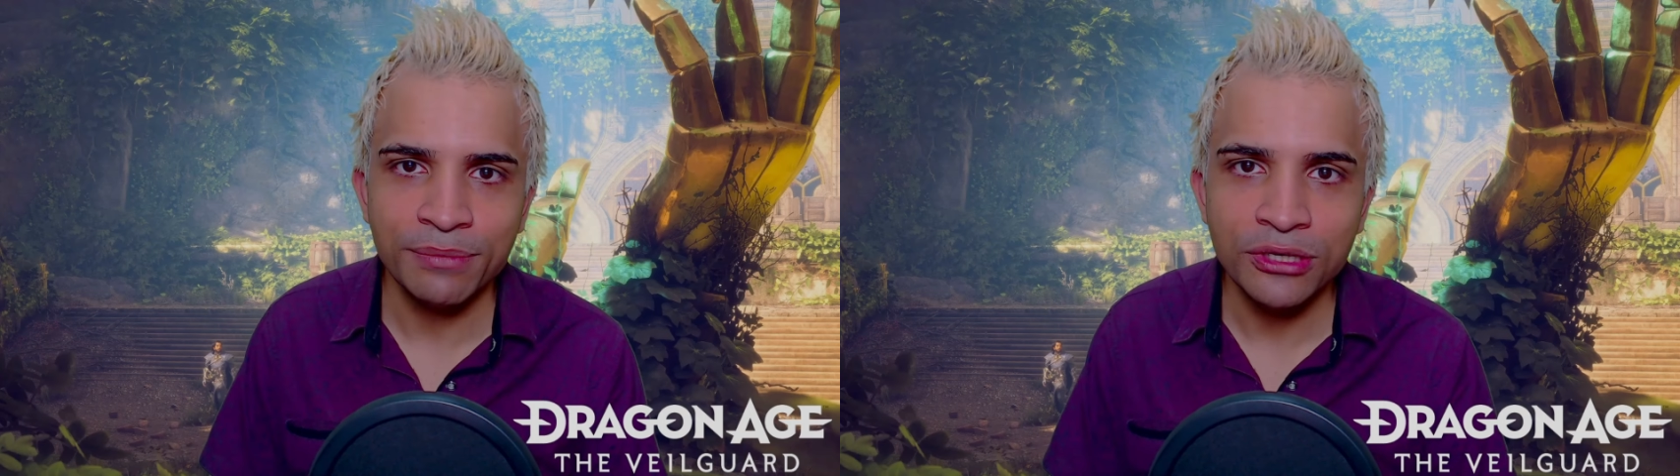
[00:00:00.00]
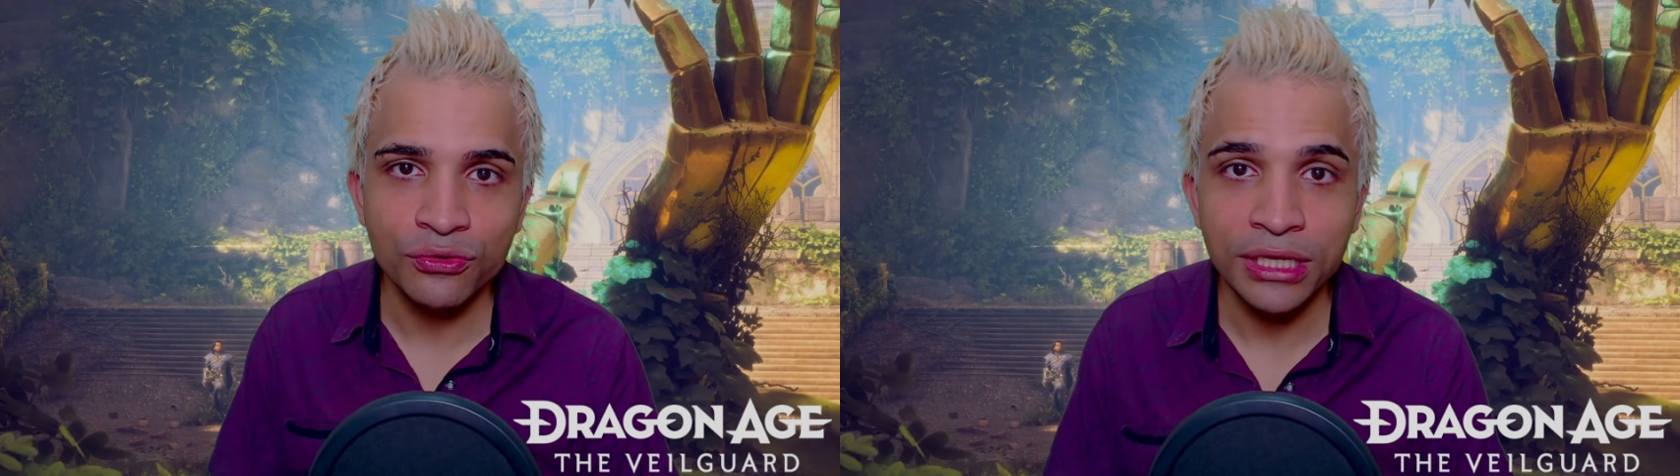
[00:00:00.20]

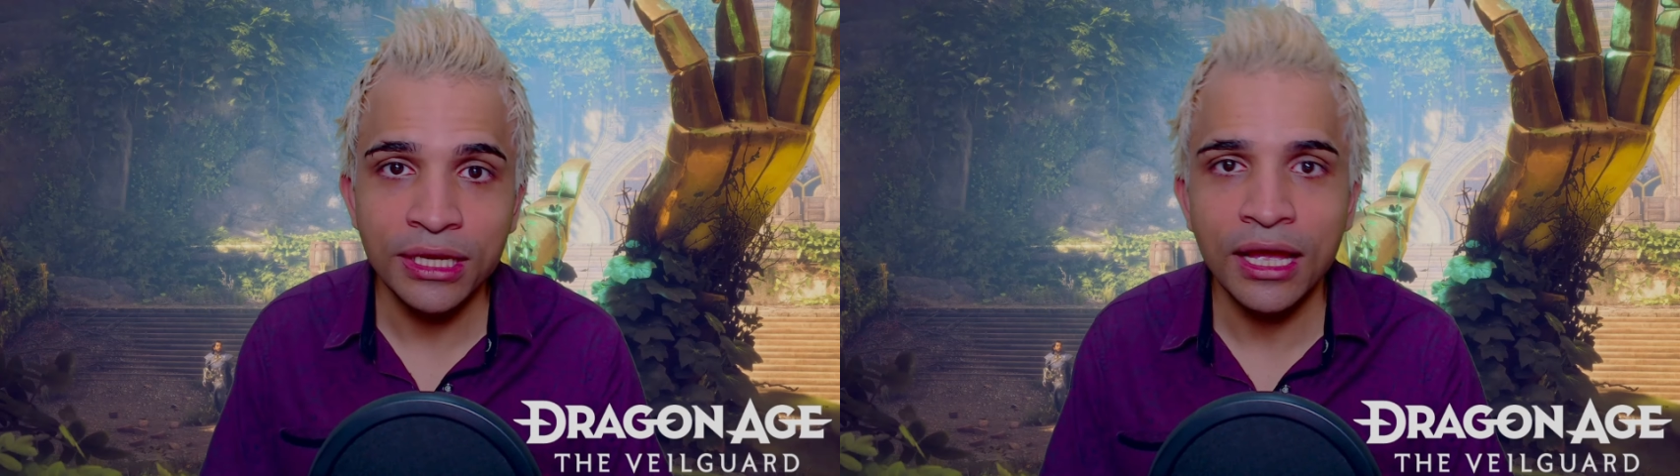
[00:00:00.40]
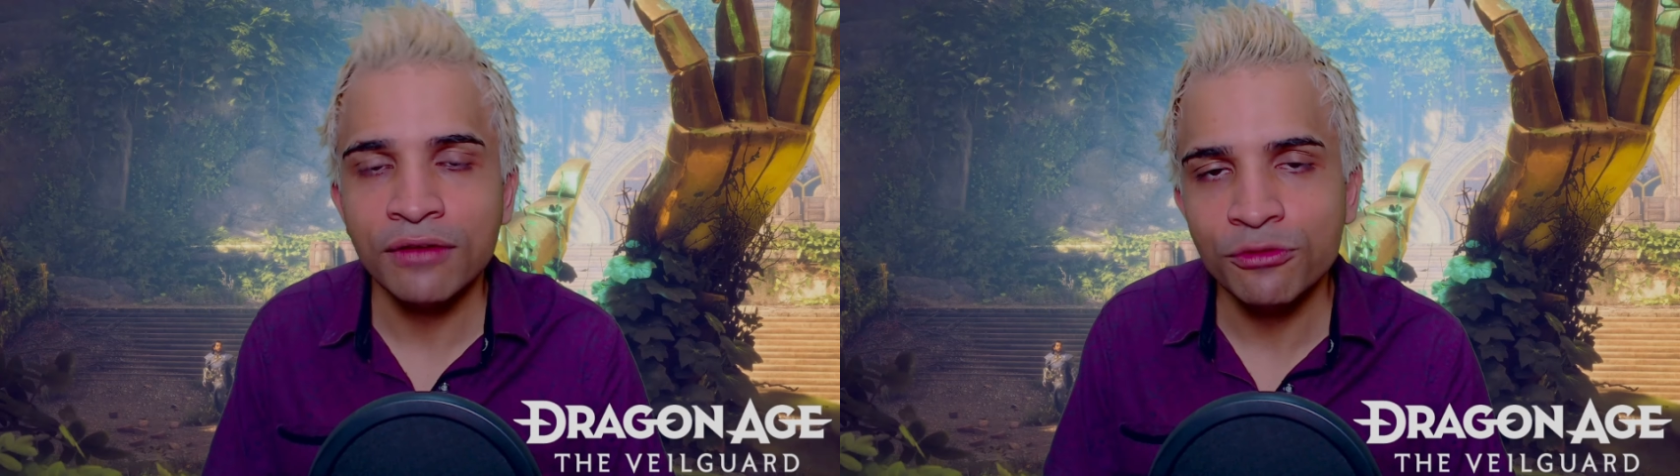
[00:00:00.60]
aimez
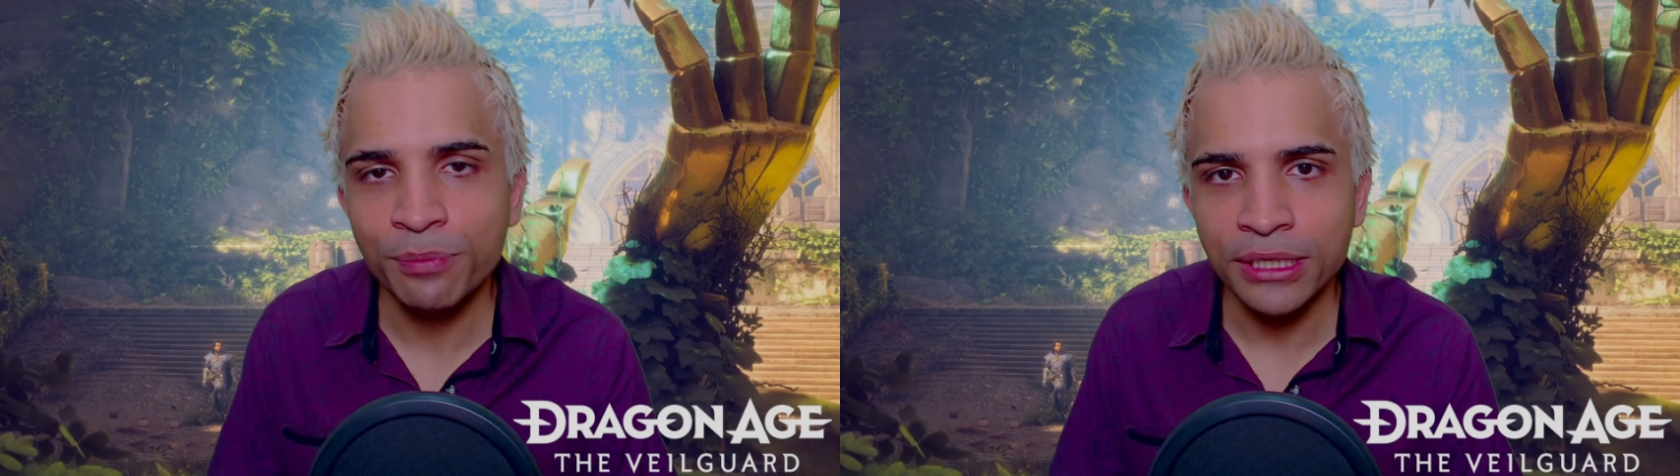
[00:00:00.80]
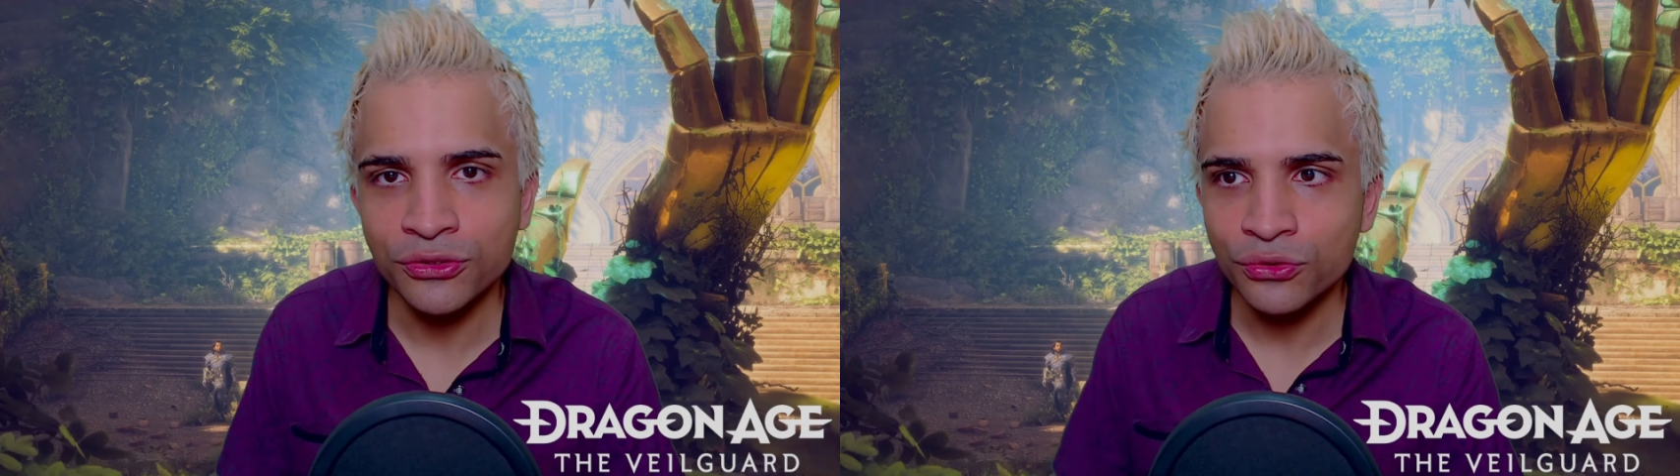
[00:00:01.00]
donner à vos
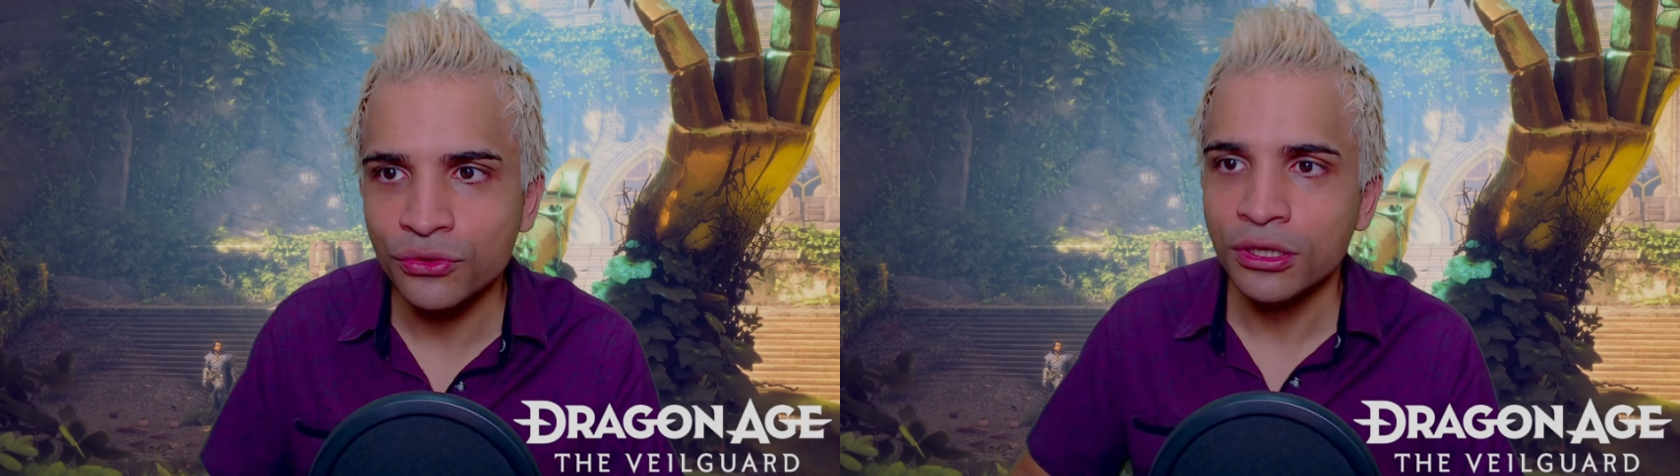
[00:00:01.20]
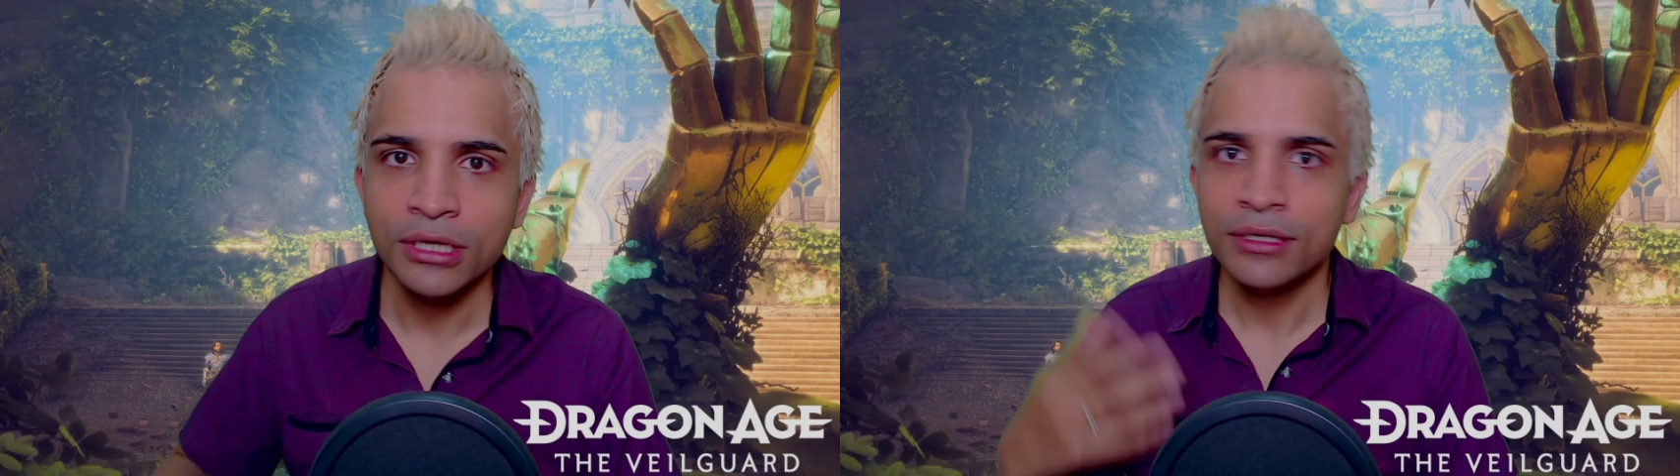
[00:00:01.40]
persos.